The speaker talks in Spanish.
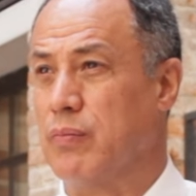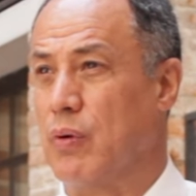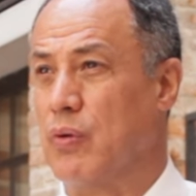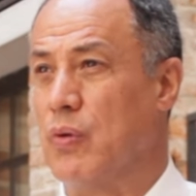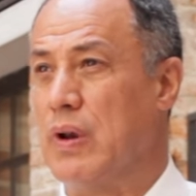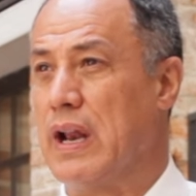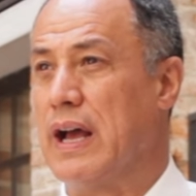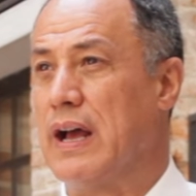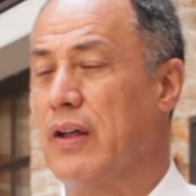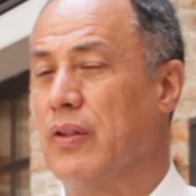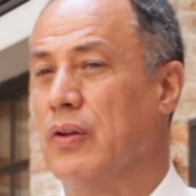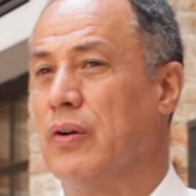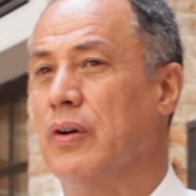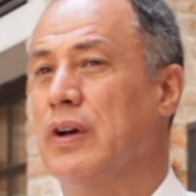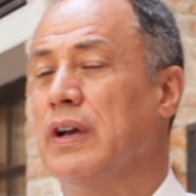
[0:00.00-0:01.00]
por un
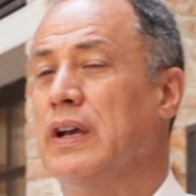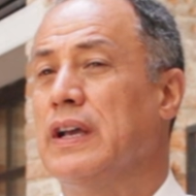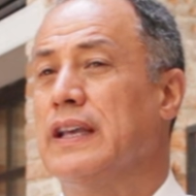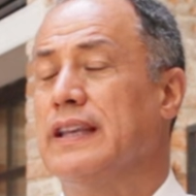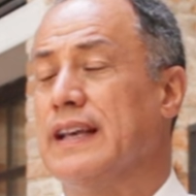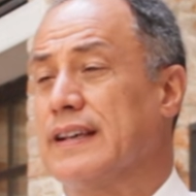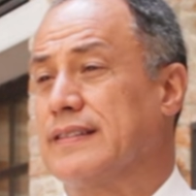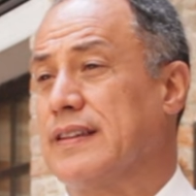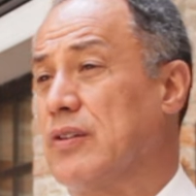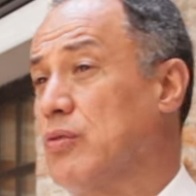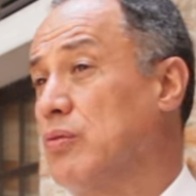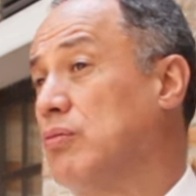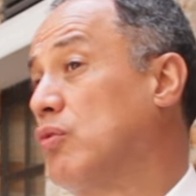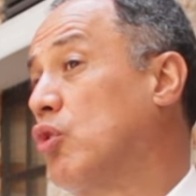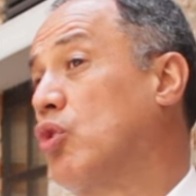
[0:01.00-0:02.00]
lado, y hacer
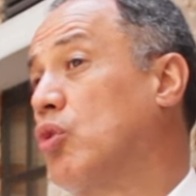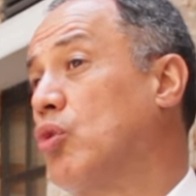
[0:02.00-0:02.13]
un,